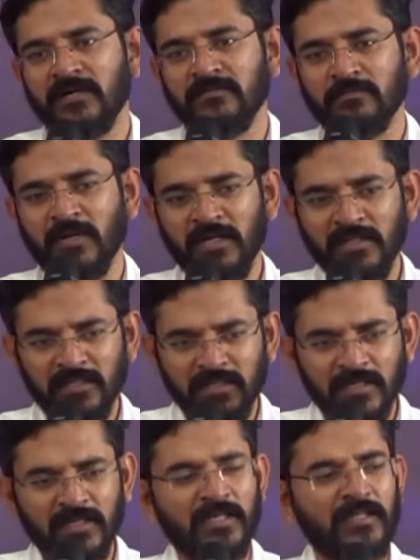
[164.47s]
அவன்
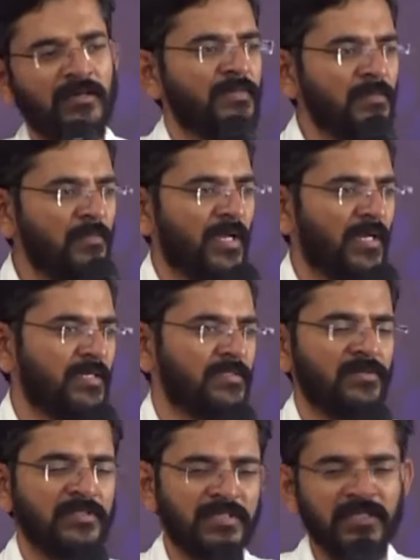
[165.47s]
மனிதர்கள் அதை
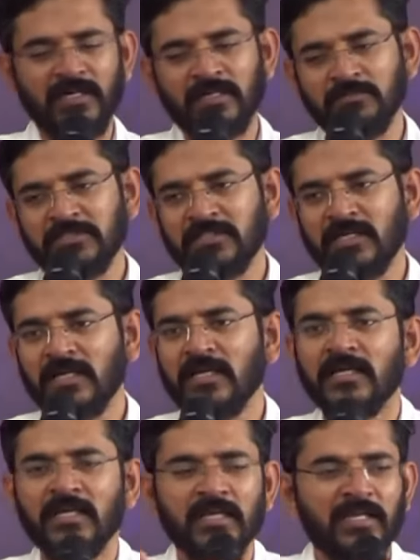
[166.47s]
விரும்புகிறாங்கன்னு சொல்லி செய்ய ஆரம்பிச்சிட்டாங்க
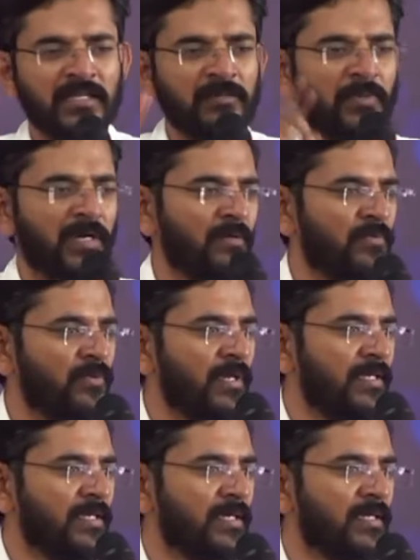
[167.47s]
இன்றைக்கு பல
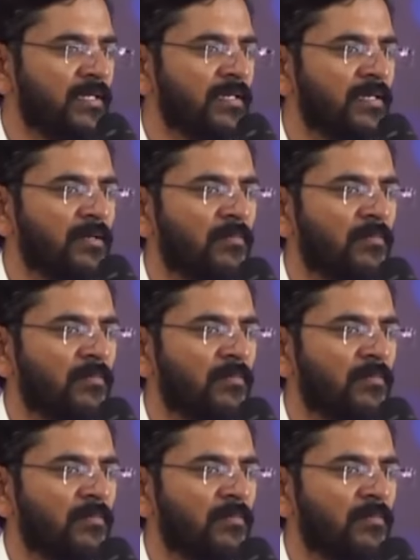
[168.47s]
ஊழியங்கள்